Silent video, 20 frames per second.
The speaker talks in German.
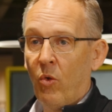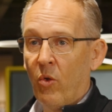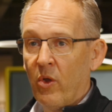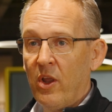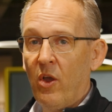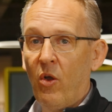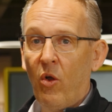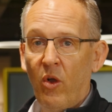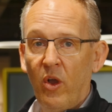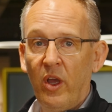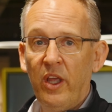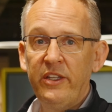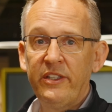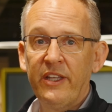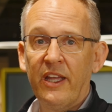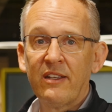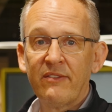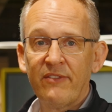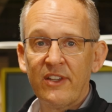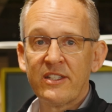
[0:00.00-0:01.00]
Ohne euch
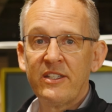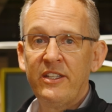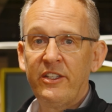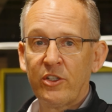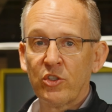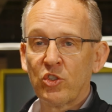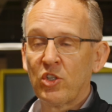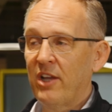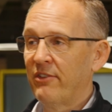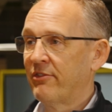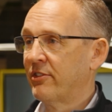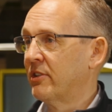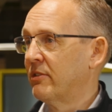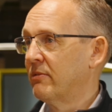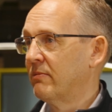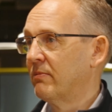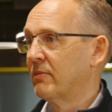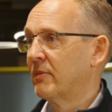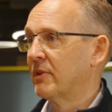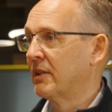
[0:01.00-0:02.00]
hätten wir es nicht geschafft.
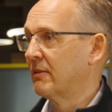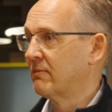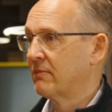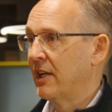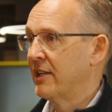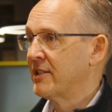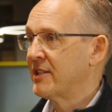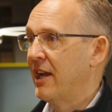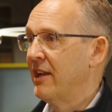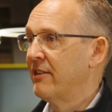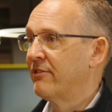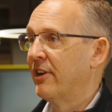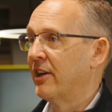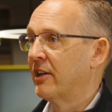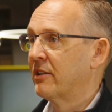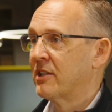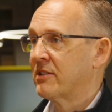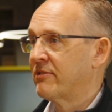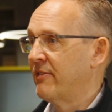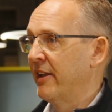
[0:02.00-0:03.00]
Ganz einfach.
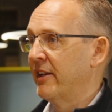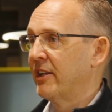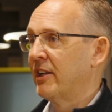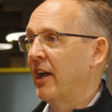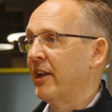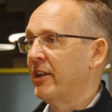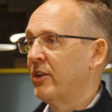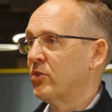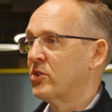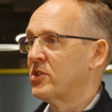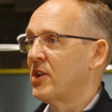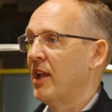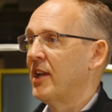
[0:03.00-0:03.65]
Das war eine grandiose